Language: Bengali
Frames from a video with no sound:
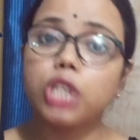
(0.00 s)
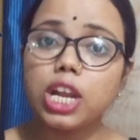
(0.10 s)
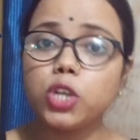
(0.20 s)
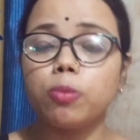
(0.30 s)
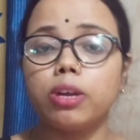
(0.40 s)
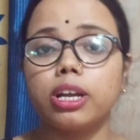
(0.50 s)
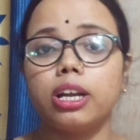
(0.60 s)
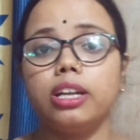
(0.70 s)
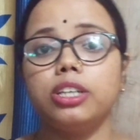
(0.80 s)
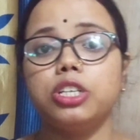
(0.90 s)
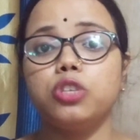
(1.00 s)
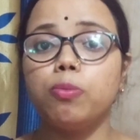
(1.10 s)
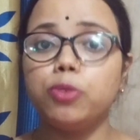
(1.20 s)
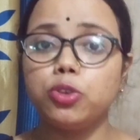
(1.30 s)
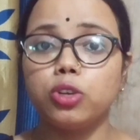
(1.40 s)
সেই সময়কালটা সেই
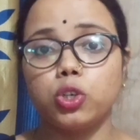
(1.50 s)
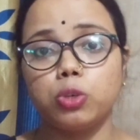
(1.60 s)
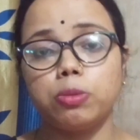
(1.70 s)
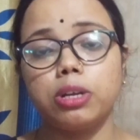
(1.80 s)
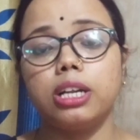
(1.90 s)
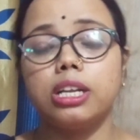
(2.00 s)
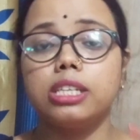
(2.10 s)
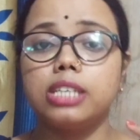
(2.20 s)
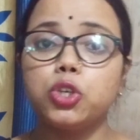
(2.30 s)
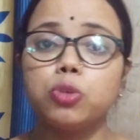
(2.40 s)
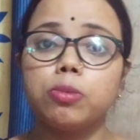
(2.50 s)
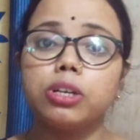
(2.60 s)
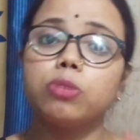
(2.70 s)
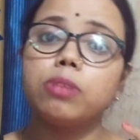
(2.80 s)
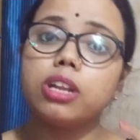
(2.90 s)
চব্বিশ ঘন্টার সময়কালটা যেই
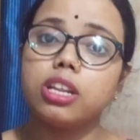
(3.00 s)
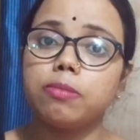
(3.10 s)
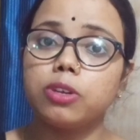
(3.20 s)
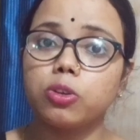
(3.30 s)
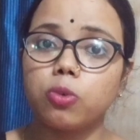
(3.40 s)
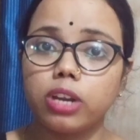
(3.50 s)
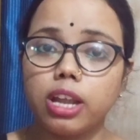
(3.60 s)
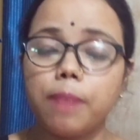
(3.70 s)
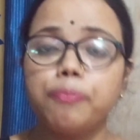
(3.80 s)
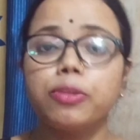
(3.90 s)
সময়টা তুমি ইন্টিমেট করলে